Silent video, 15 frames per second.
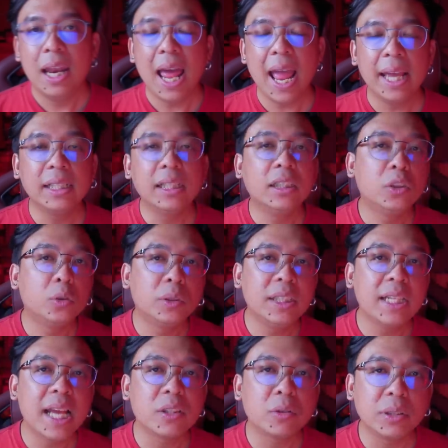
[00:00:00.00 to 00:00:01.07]
และอีกหนึ่งจุด
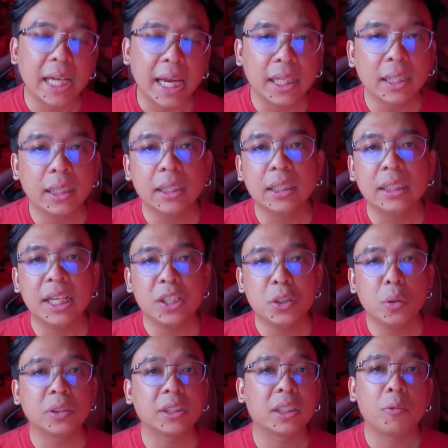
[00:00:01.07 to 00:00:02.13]
ที่น่าสนใจก็คือใน
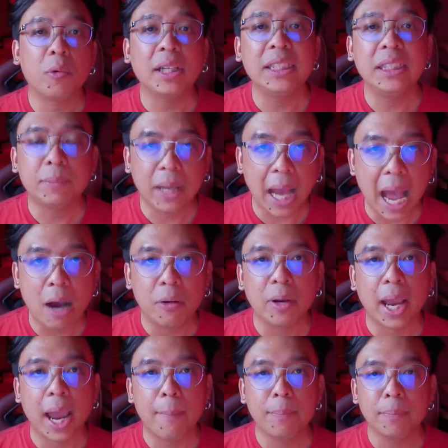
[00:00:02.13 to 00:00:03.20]
ช่วงศตวรรษที่19
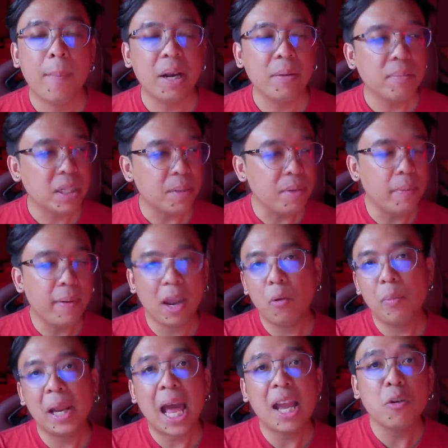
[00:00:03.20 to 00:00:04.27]
นะครับมันจะมีเพลงโอ
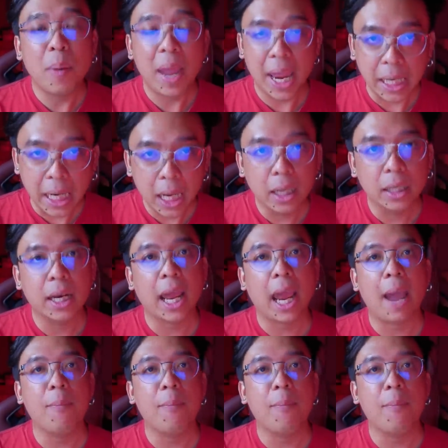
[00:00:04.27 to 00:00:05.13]
เปร่าอยู่เพลงหนึ่งนะค